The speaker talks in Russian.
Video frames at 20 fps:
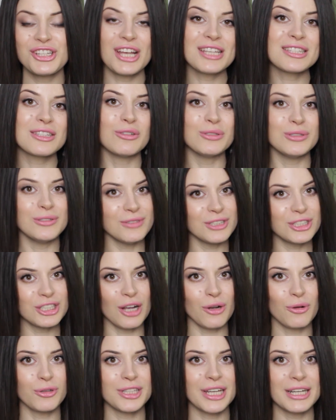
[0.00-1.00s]
часто удивишь
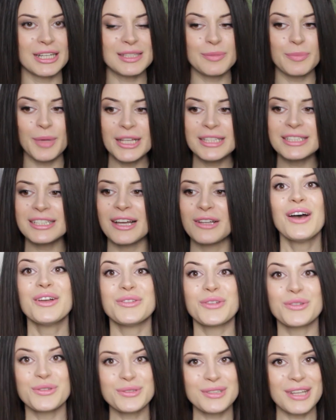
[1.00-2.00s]
какой-то косметикой,
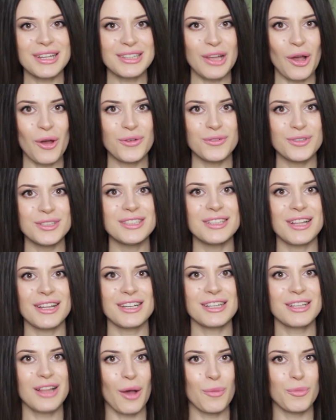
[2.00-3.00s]
но тут, когда я увидела
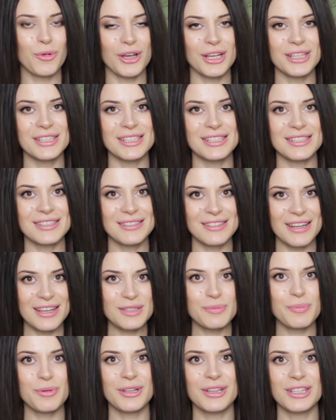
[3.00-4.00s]
рекламу этих
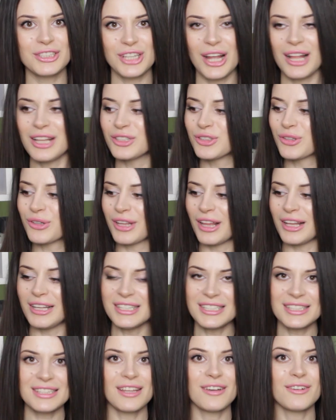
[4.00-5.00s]
средств, приглашали
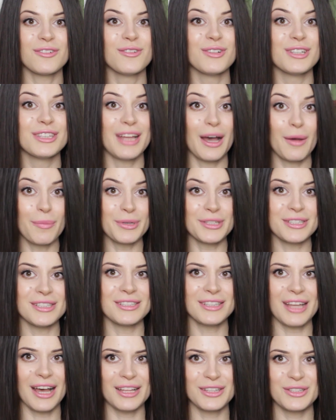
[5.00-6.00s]
журналистов на
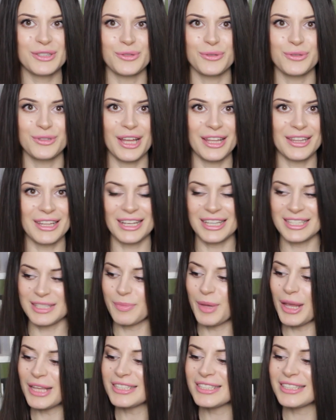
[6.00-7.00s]
презентацию данной
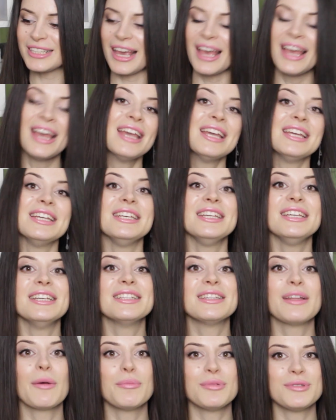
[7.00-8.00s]
косметики
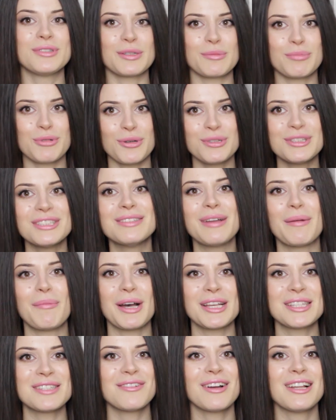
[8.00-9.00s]
и на бутерброды
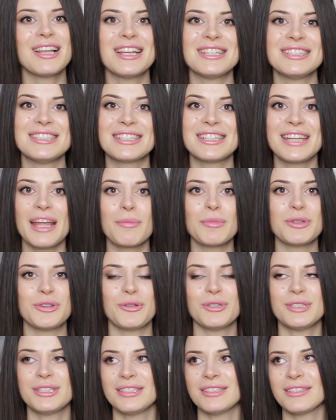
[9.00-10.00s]
намазывали эти кремы,
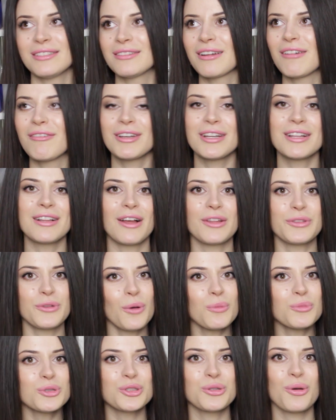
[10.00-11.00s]
то есть э, говорила о
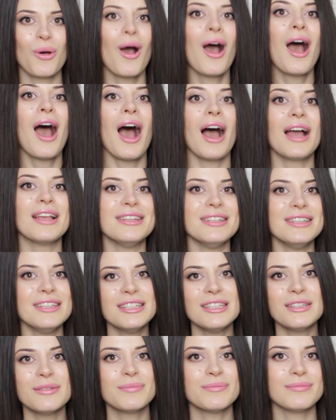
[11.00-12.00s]
том, что
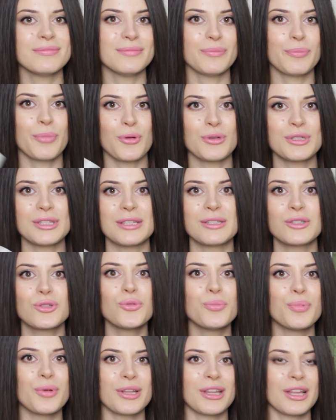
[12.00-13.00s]
они просто
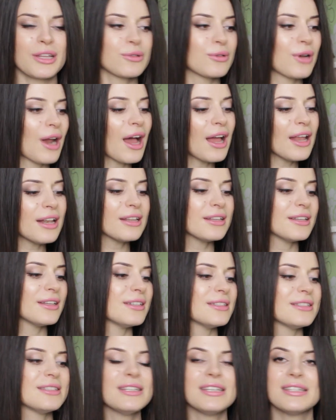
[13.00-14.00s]
супер
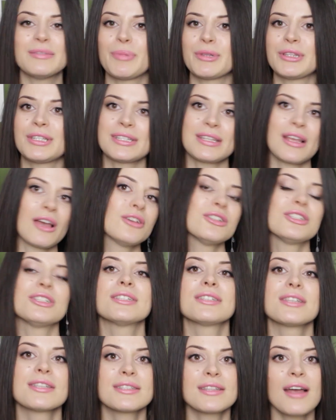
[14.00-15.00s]
натуральные, здесь
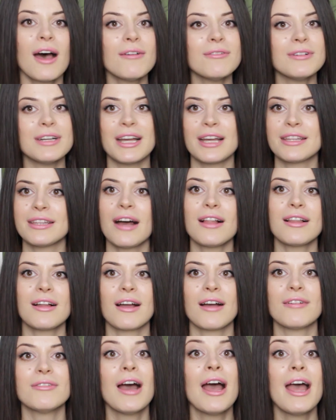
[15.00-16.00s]
потрясающие составы и
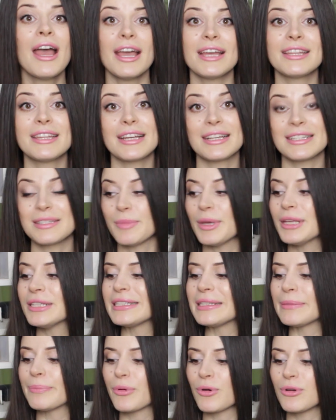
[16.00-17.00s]
аналогов этой
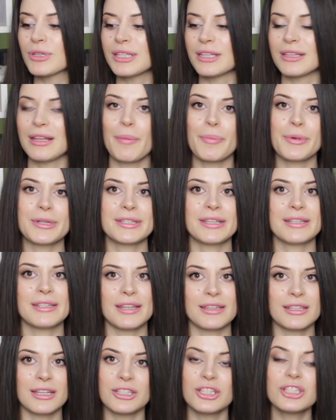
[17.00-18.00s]
косметики статистики просто-напросто
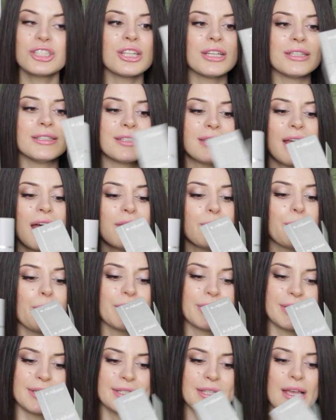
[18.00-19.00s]
нет. Конечно, дизайн
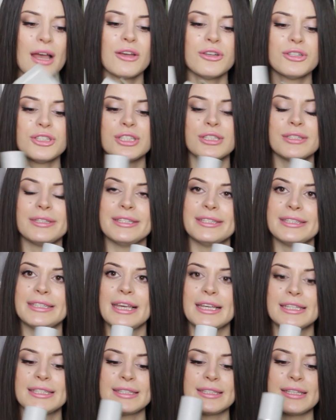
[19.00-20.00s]
потрясающий, здесь
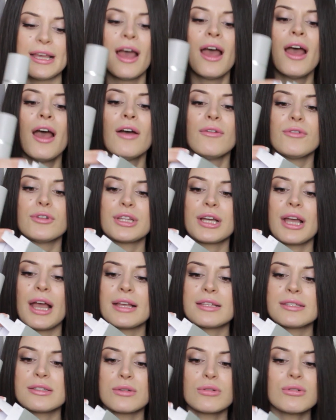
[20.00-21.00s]
есть вот
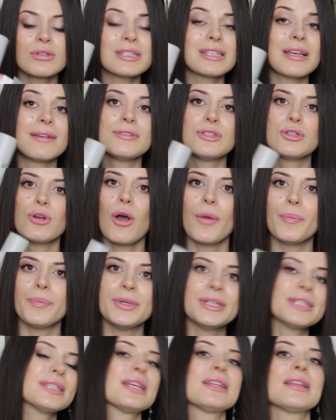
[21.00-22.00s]
такая инструкция, все
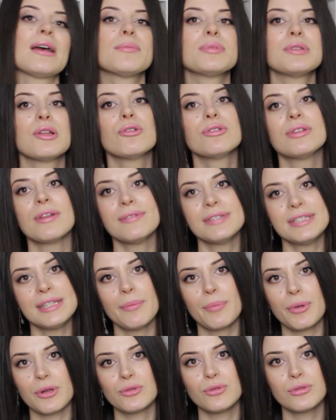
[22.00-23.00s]
описано, абсолютно
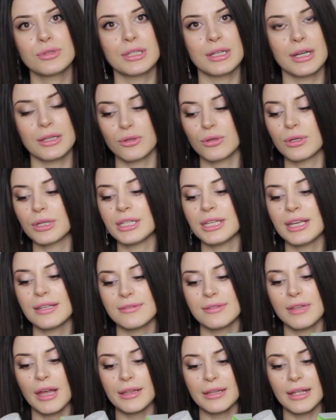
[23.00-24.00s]
все продукты, которые
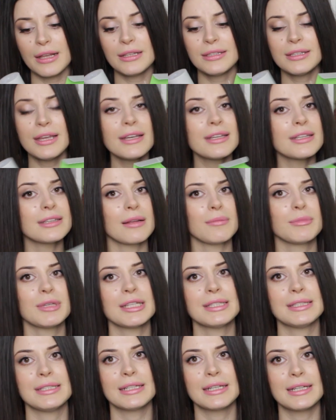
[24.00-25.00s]
есть в данной линейке, там
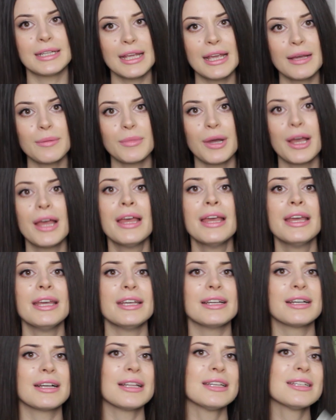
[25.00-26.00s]
есть и кремы,
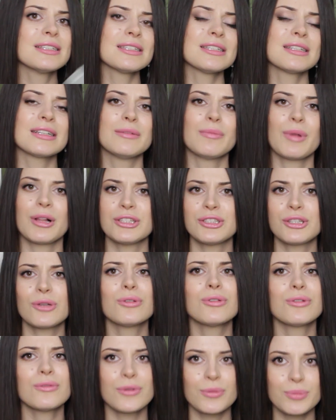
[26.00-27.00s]
и клинзеры, и
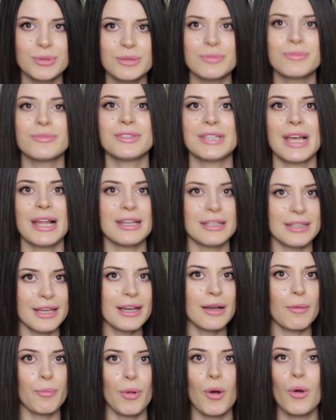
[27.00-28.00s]
молочко, ну, в общем, вся
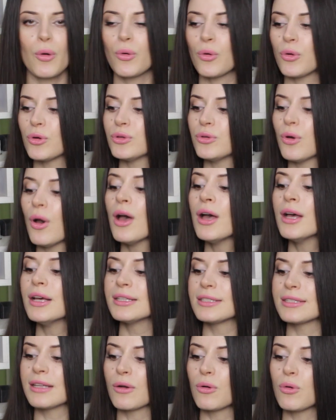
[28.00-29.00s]
линейка по уходу
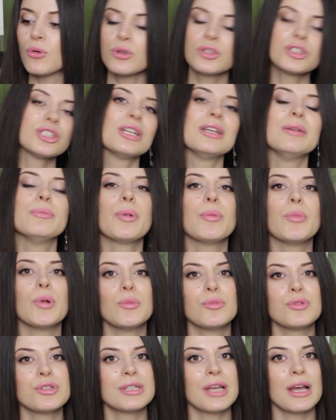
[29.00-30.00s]
за кожей, и,
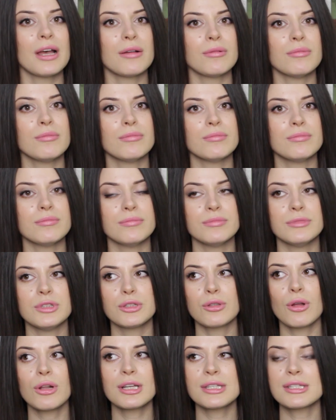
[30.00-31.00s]
по-моему, за,
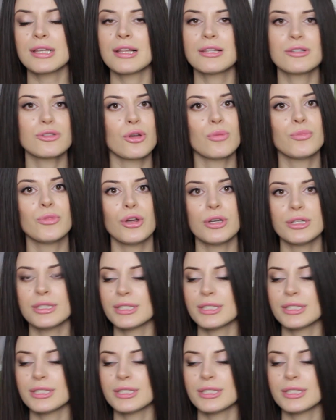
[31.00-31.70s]
не только за лицом, но